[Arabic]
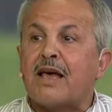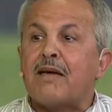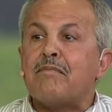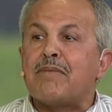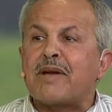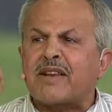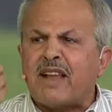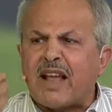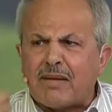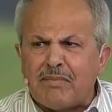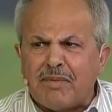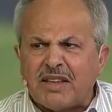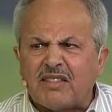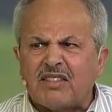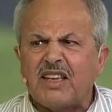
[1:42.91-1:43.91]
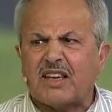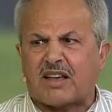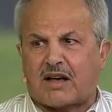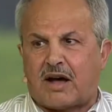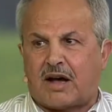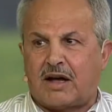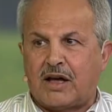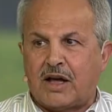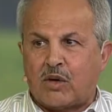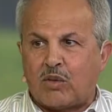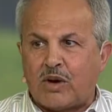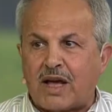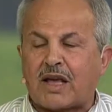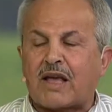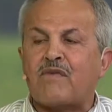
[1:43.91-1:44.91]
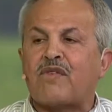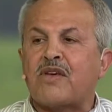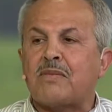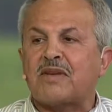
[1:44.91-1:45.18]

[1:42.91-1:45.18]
بالرغم من ضيقة ولكن في